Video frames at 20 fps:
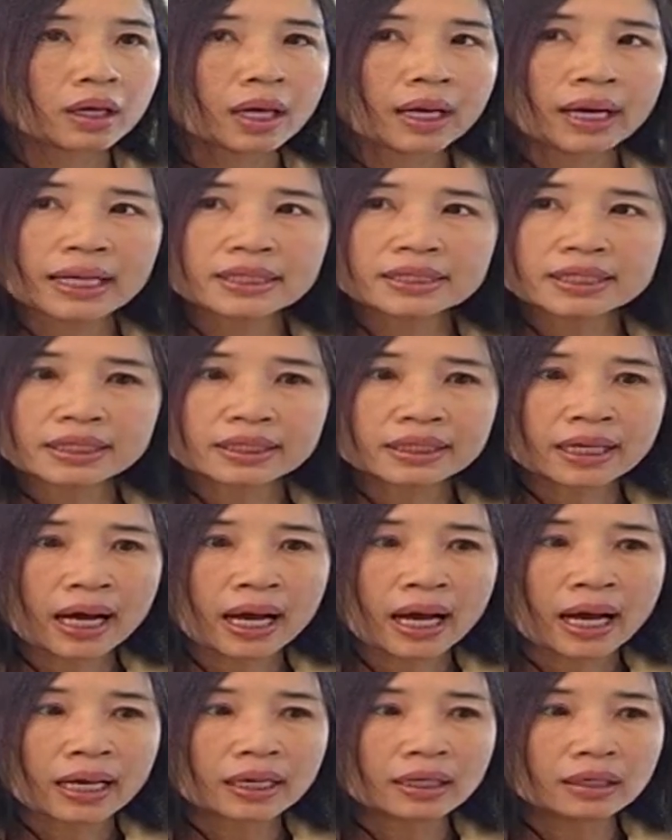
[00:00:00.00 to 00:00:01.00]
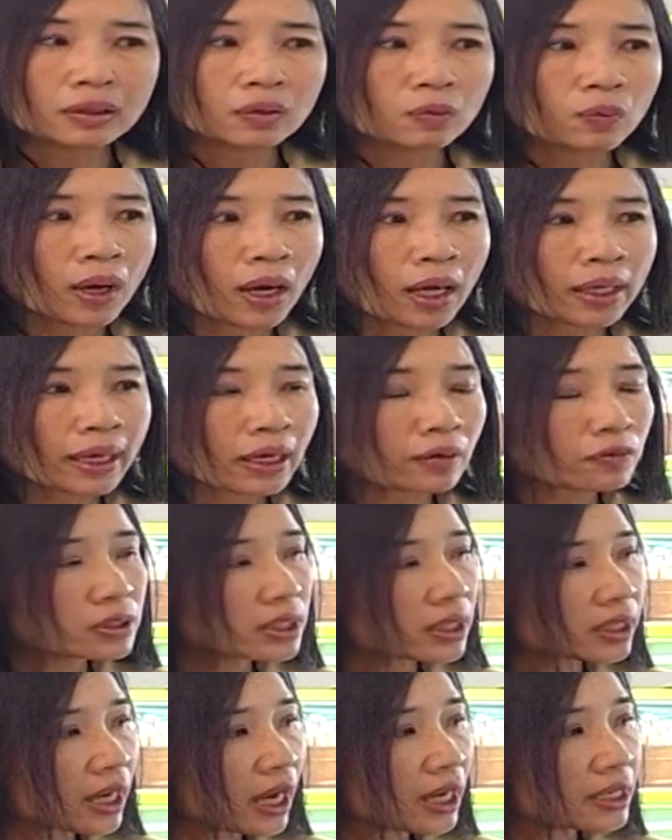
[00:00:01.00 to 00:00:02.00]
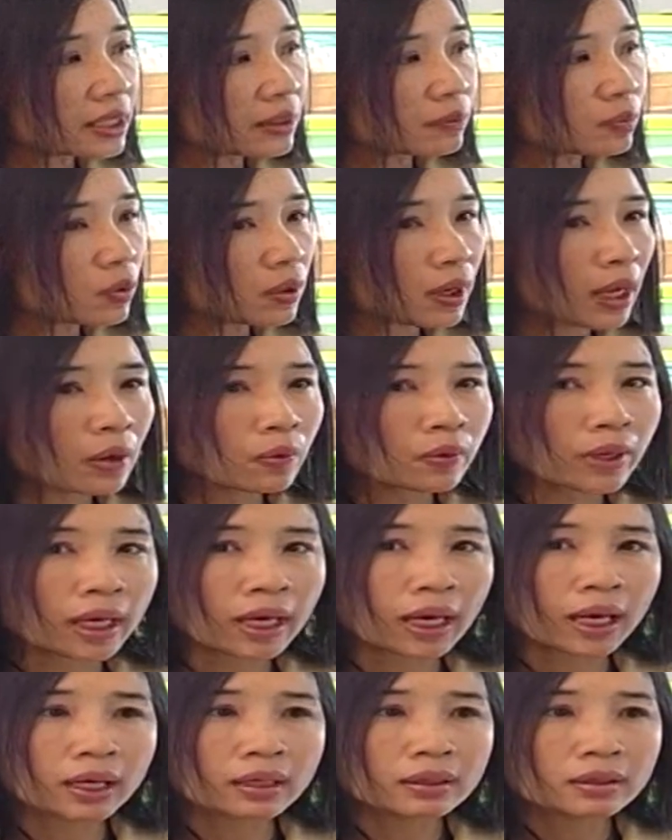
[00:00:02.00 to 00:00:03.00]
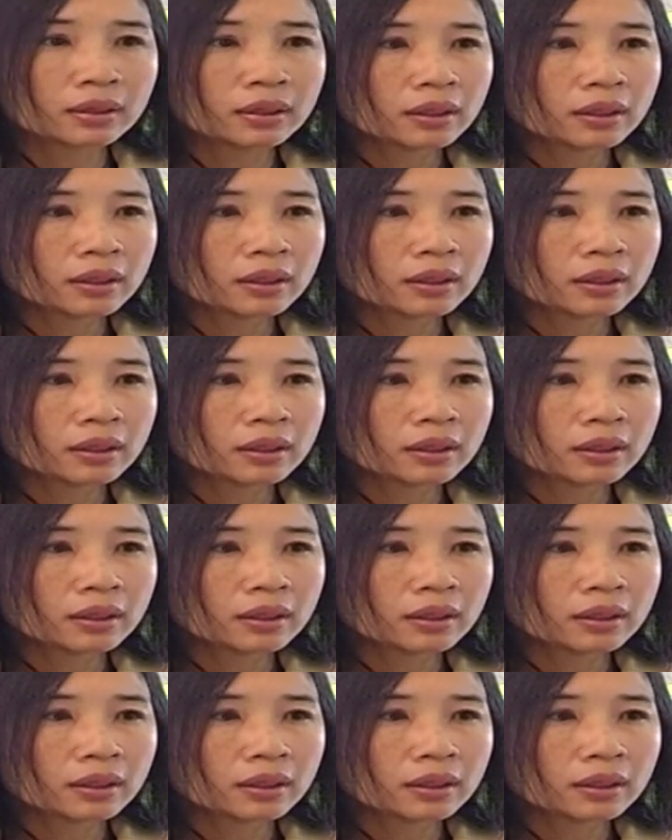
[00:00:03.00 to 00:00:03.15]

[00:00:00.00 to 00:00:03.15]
ข้าราชการหรือว่านักวิชาการอย่างพวกเรานะคะ